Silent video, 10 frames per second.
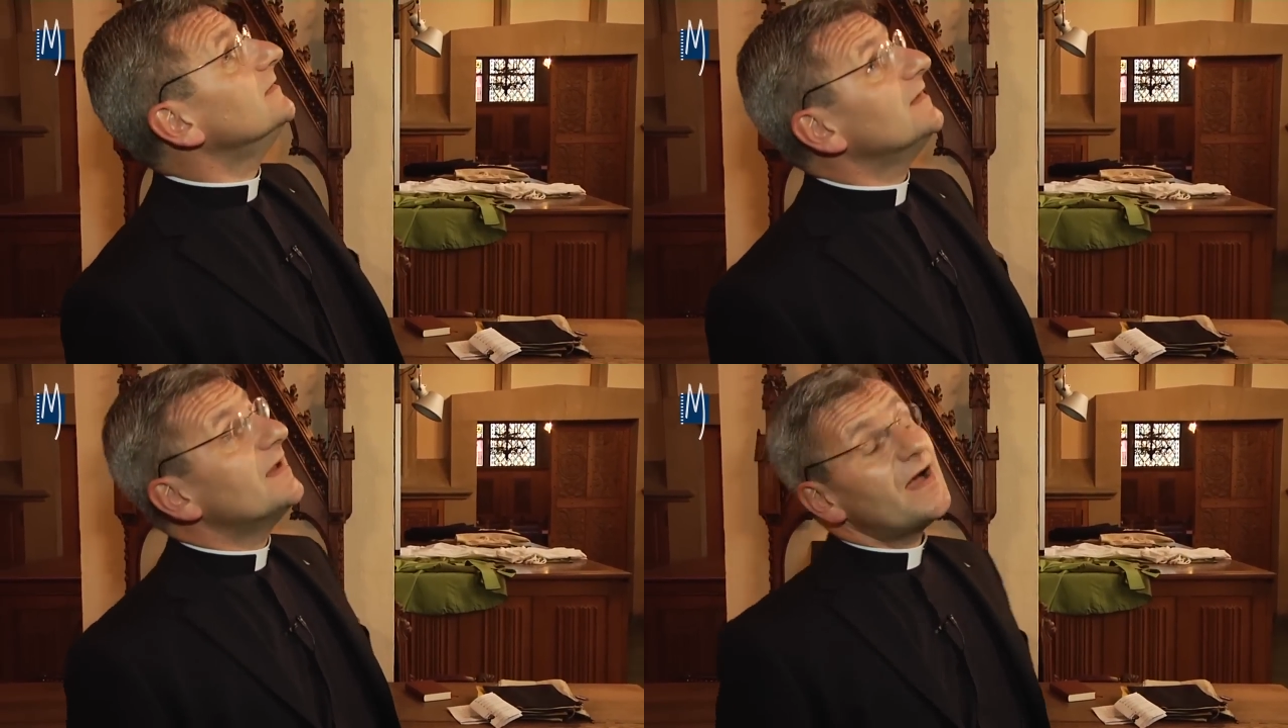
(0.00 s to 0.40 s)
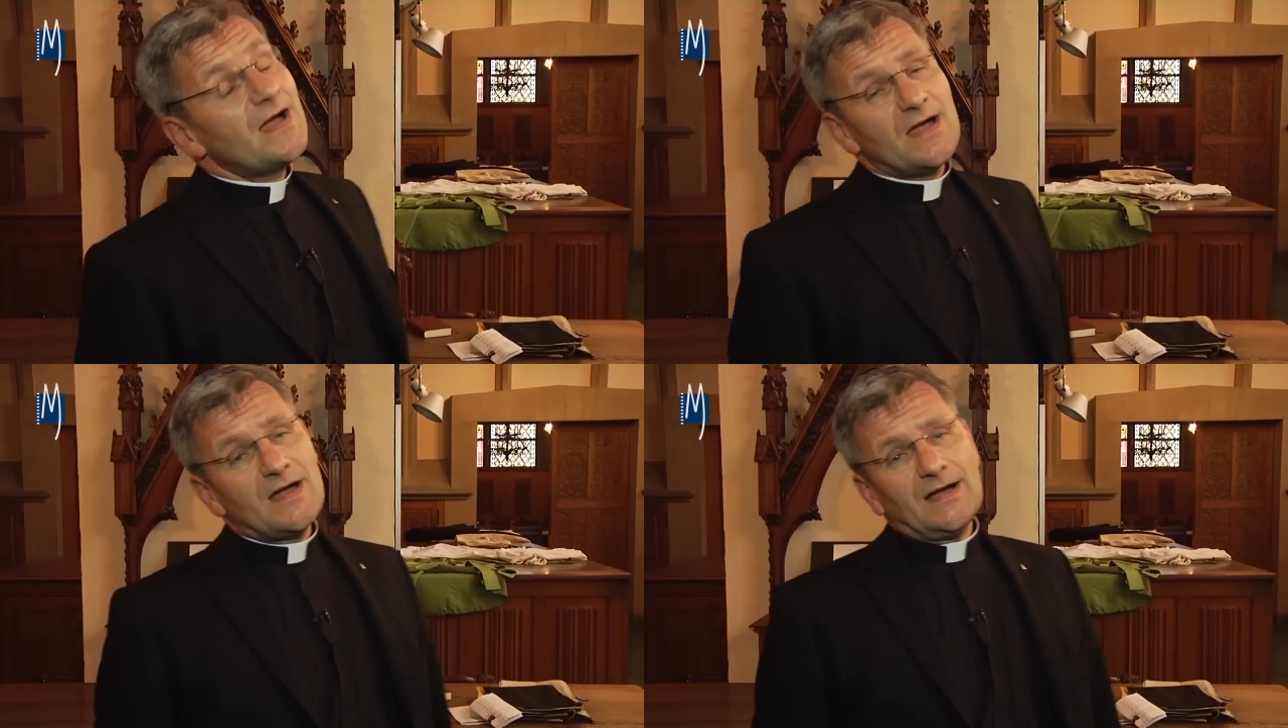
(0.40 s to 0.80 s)
sehr
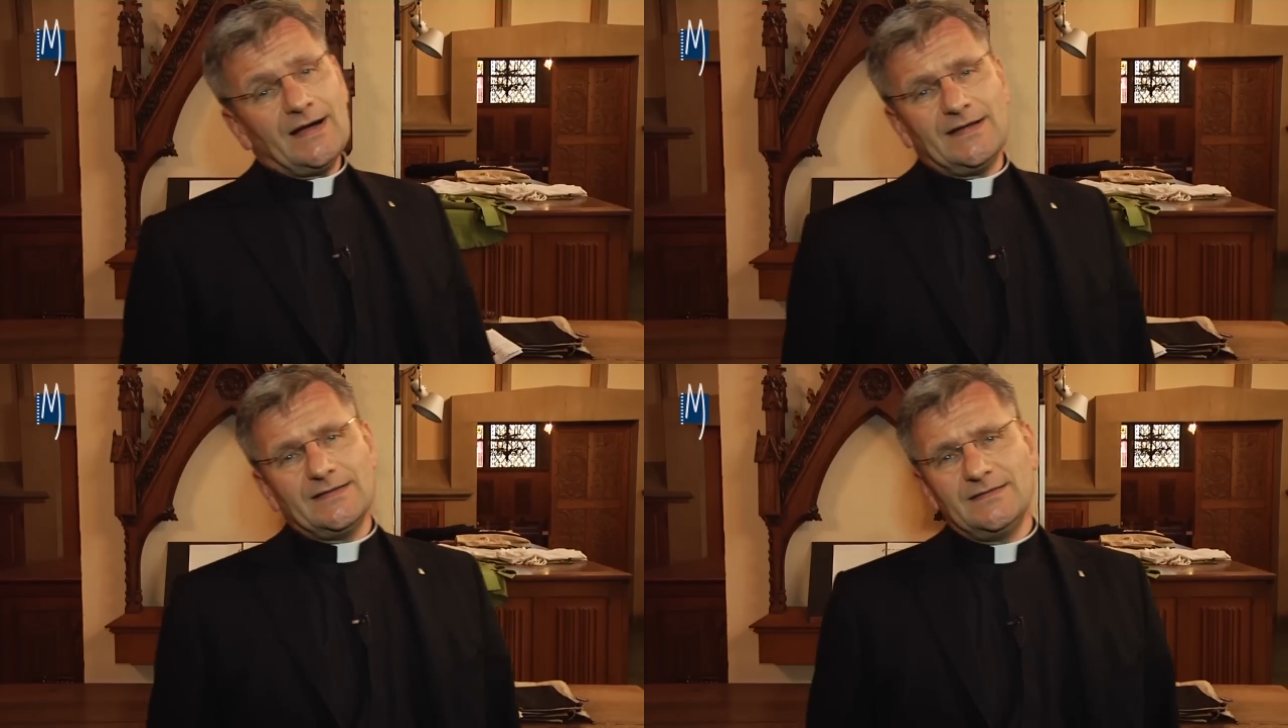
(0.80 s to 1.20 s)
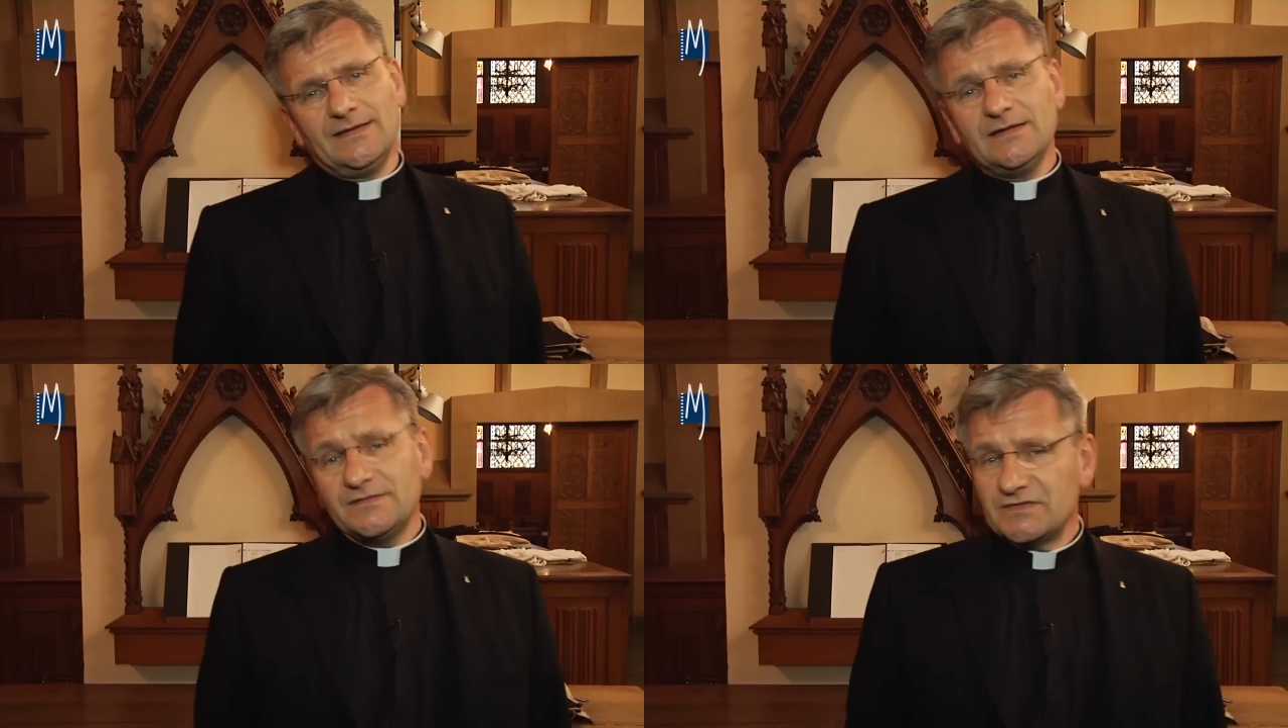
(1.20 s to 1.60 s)
an die
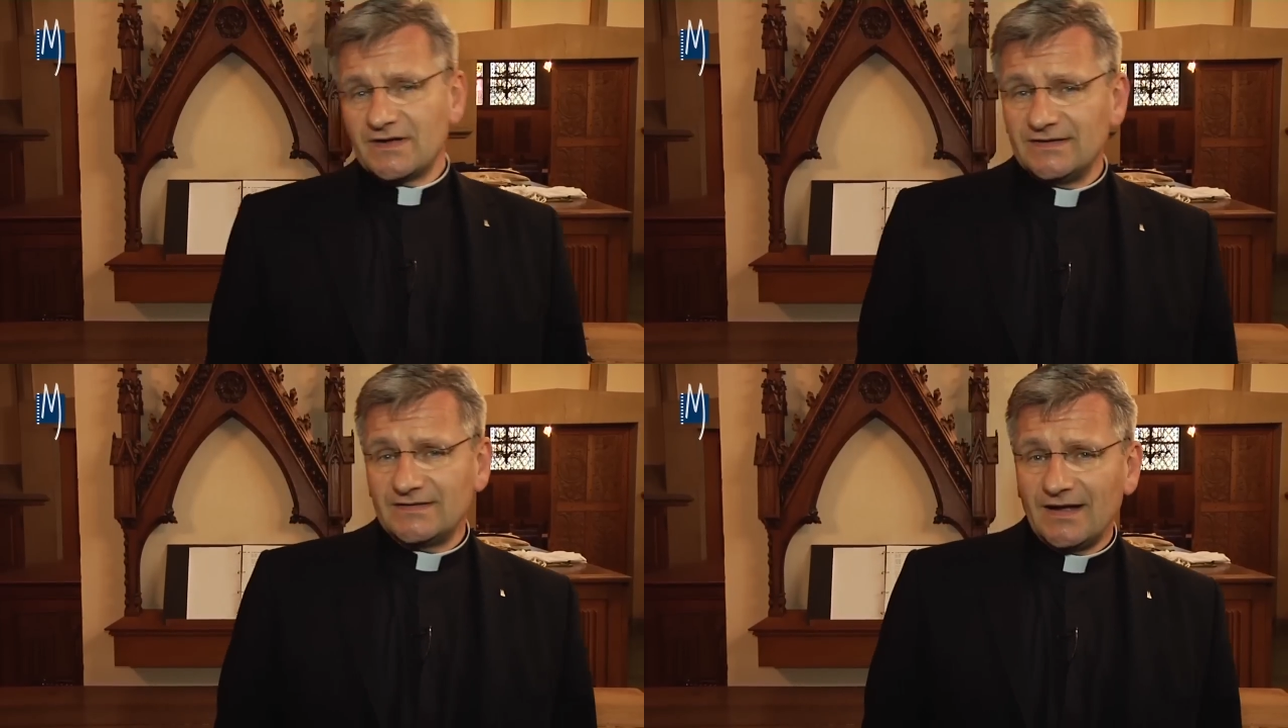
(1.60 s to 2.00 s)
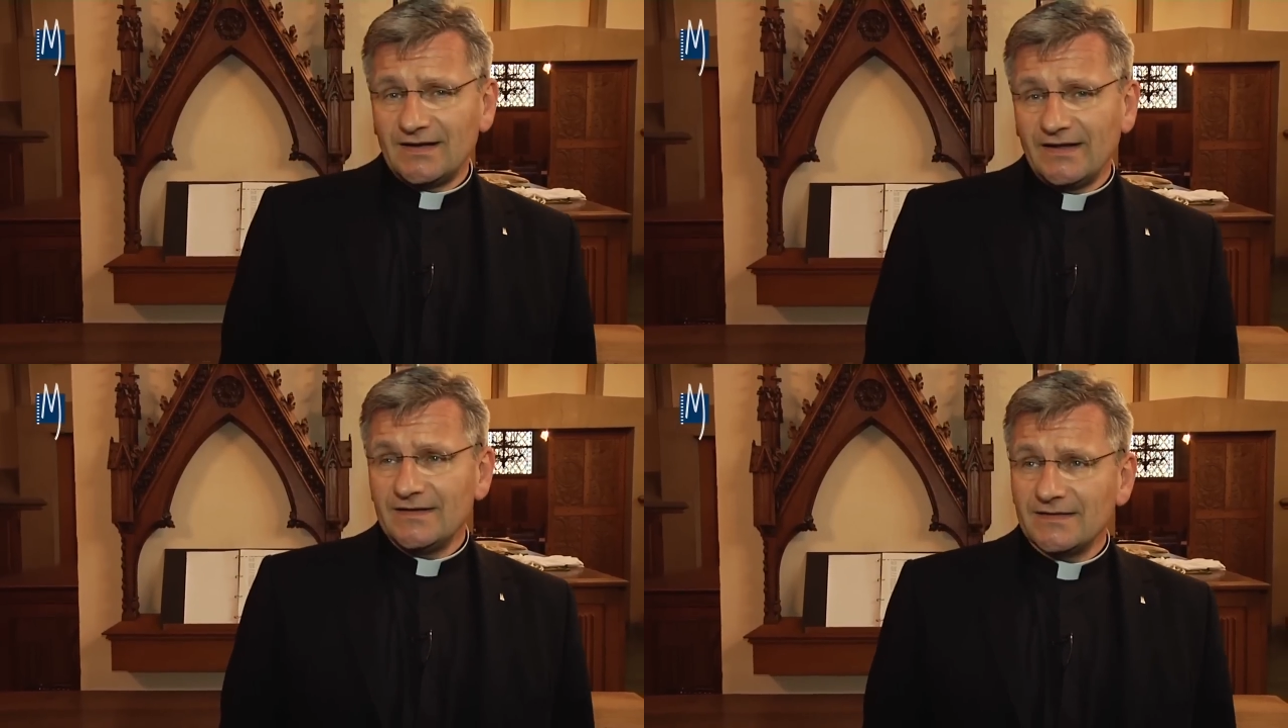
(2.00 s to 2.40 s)

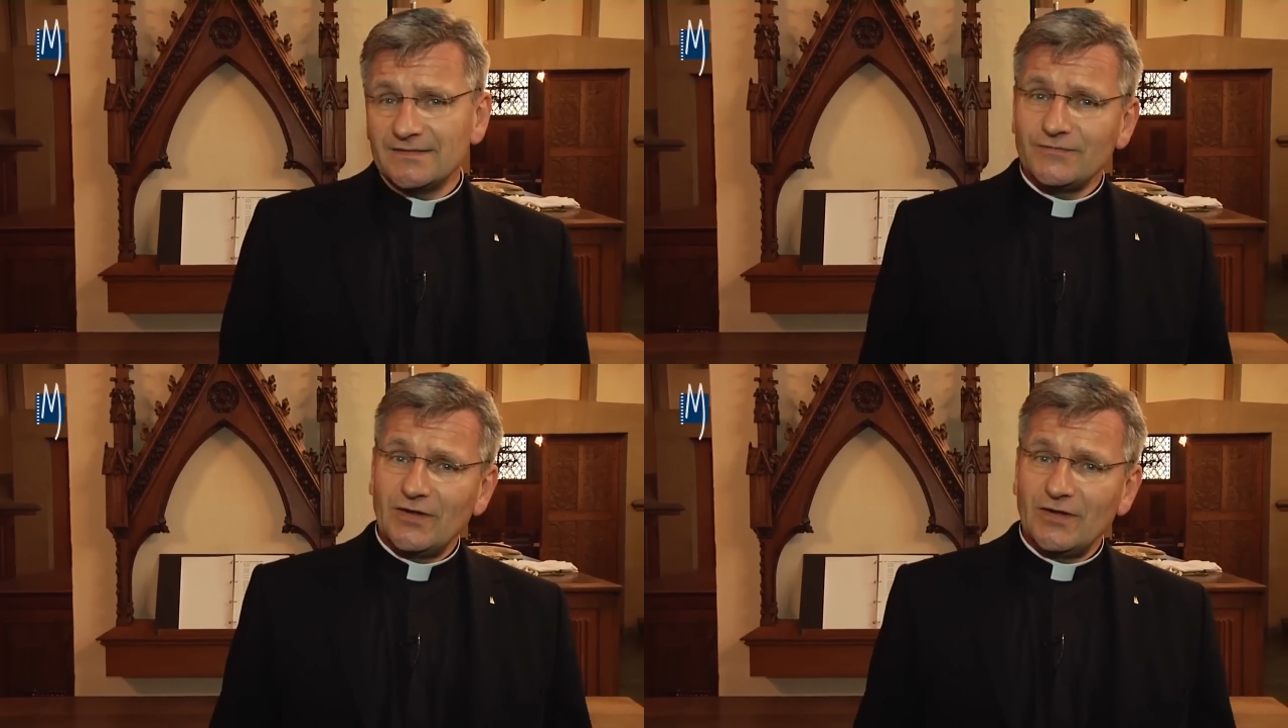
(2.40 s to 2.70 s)
Hedwigskathedrale erinnert,